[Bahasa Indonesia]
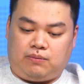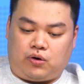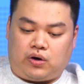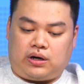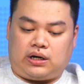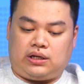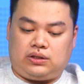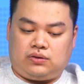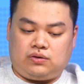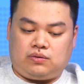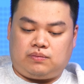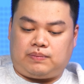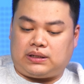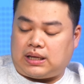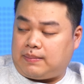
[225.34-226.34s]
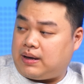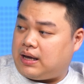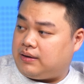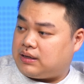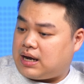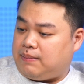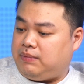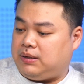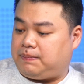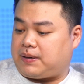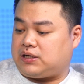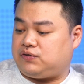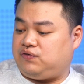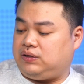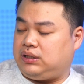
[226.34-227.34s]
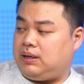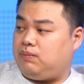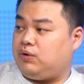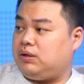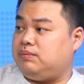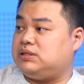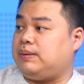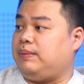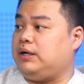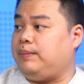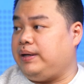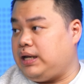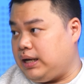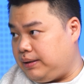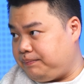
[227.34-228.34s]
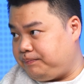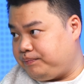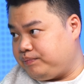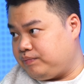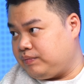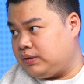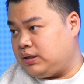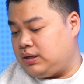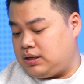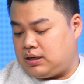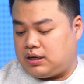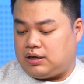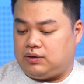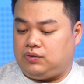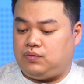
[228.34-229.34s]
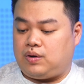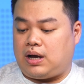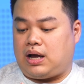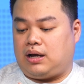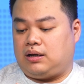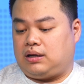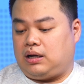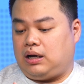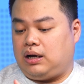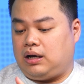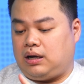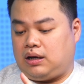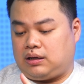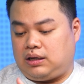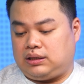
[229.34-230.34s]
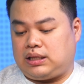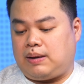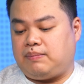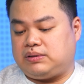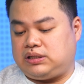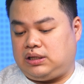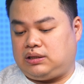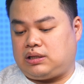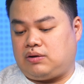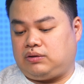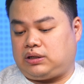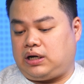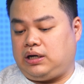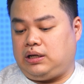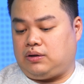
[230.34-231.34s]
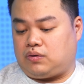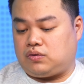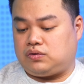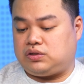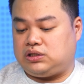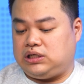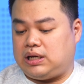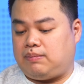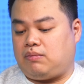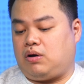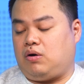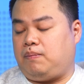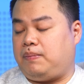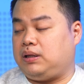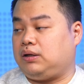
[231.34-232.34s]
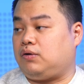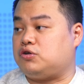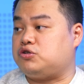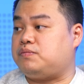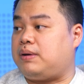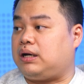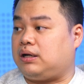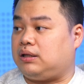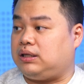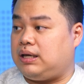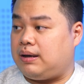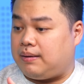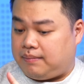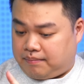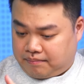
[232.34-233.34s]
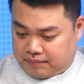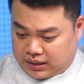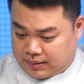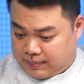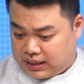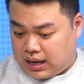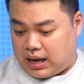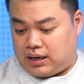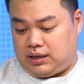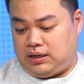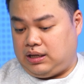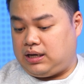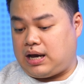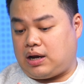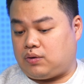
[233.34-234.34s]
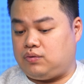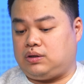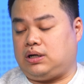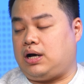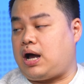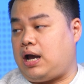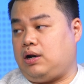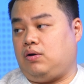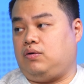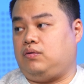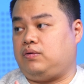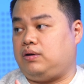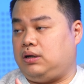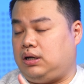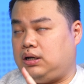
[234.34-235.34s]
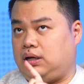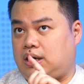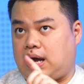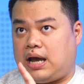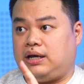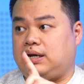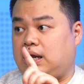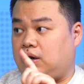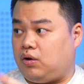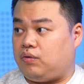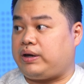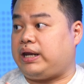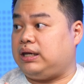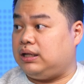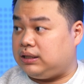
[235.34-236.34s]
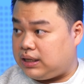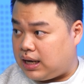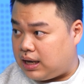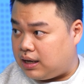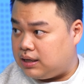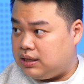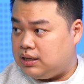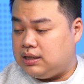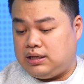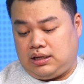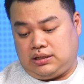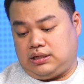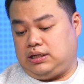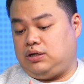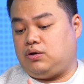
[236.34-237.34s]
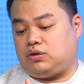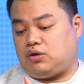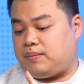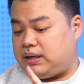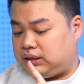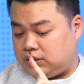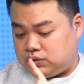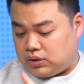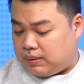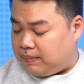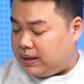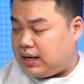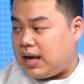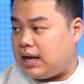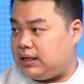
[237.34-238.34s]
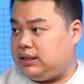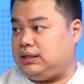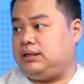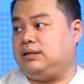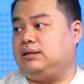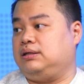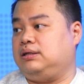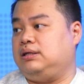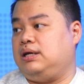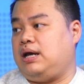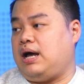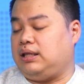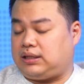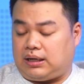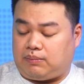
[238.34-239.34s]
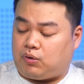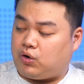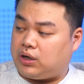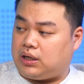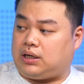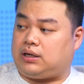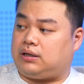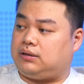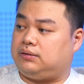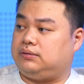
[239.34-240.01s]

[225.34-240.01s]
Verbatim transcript: broker itu pertama ngambil price fitnya mungkin bisa beda-beda. Ya. Yeah. Kedua, uh, kita mesti tahu trading rules jam open close marketnya yeah. beda-beda. Ini hmm. ngaruh hmm. ke high low uh, high dan low candlenya. Yeah, betul. Jadi otomatis sudah beda nih antar broker.